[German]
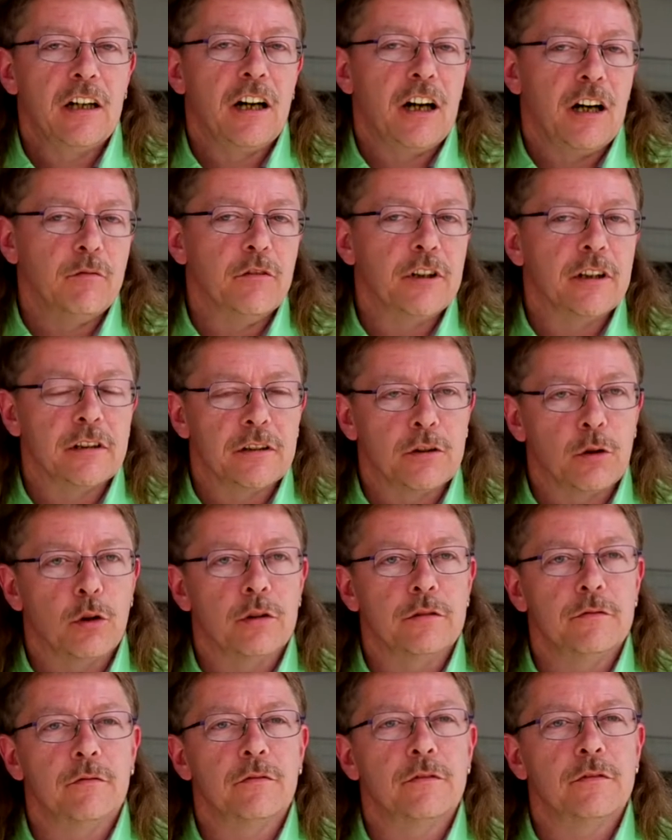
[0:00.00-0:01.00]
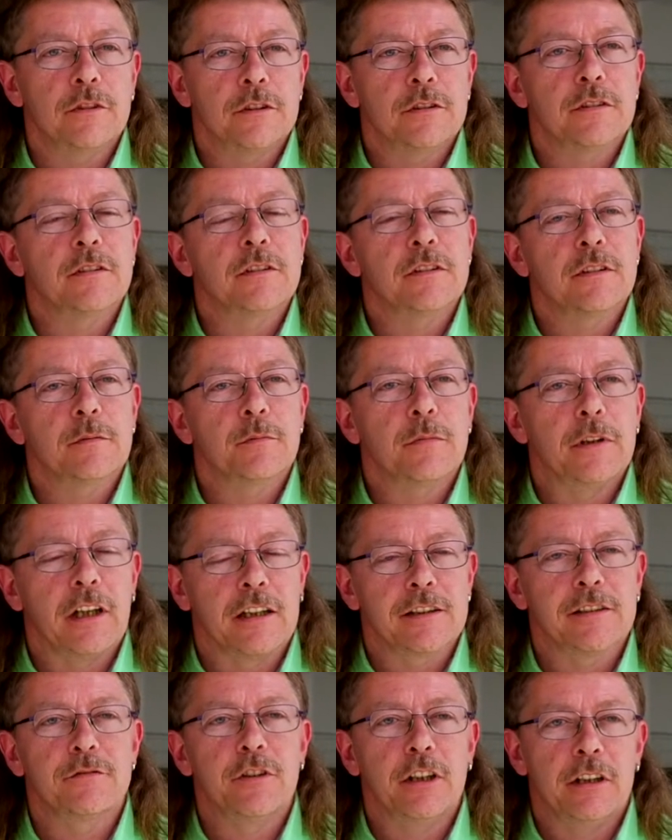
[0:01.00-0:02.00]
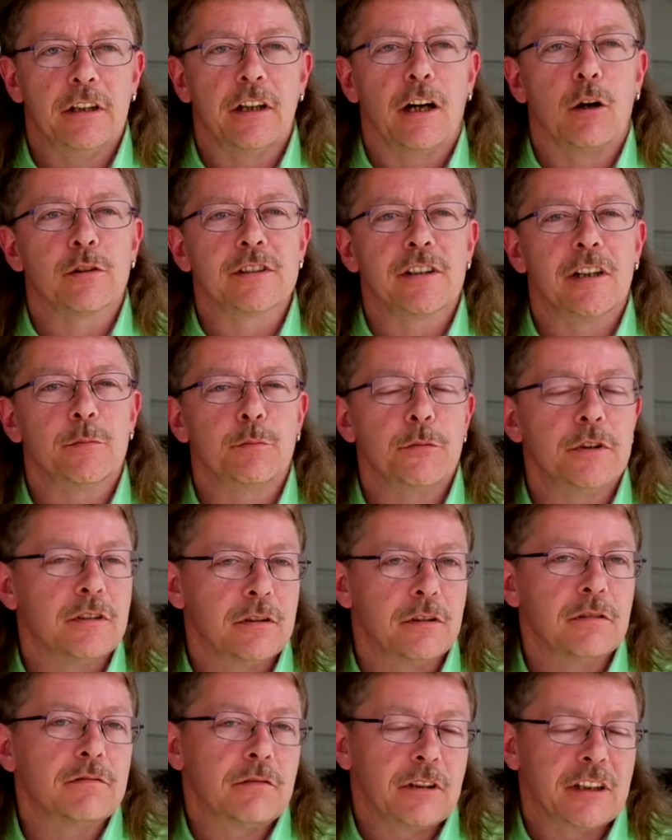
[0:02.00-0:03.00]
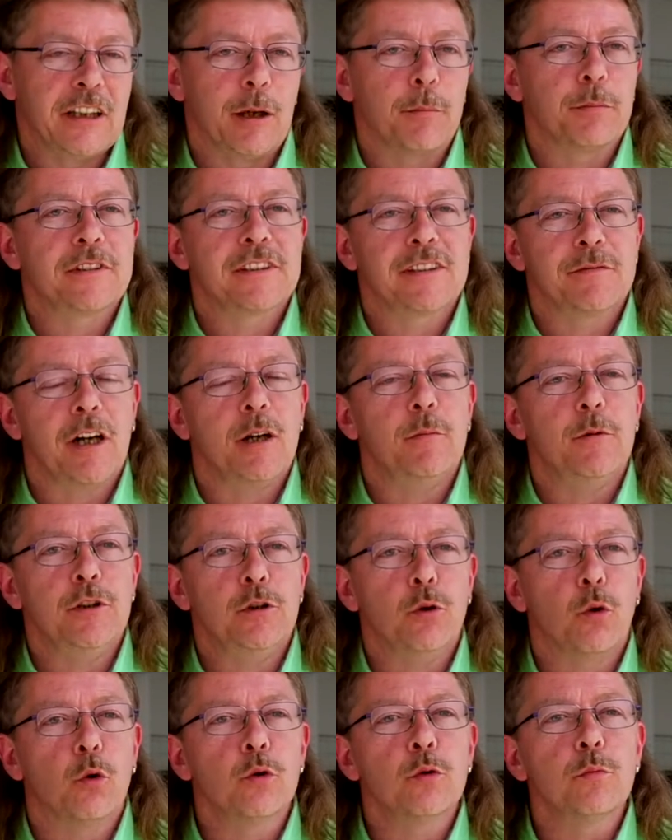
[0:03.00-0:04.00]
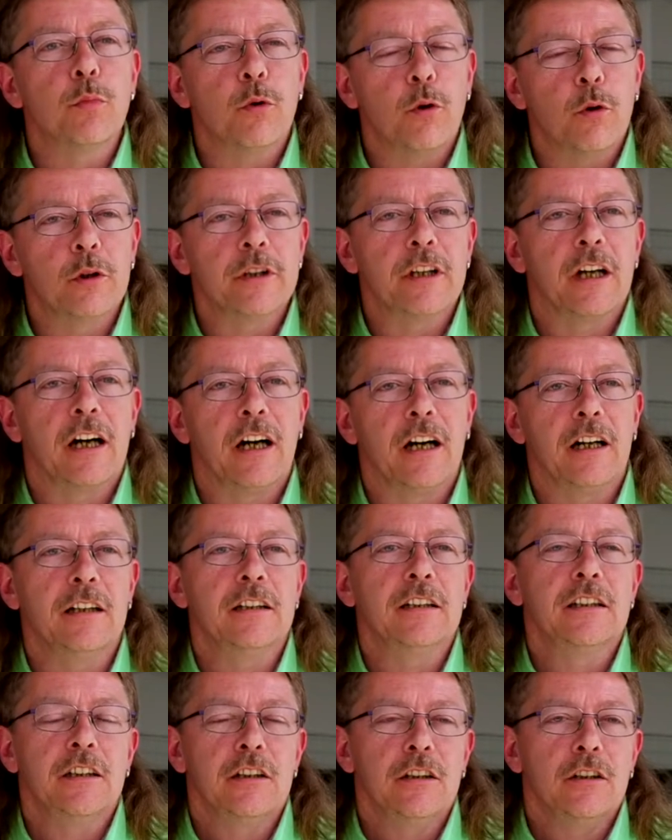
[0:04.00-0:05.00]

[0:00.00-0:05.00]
Haben wir doch ein, belasten wir den Haushalt mit knapp zwei Millionen pro Jahr.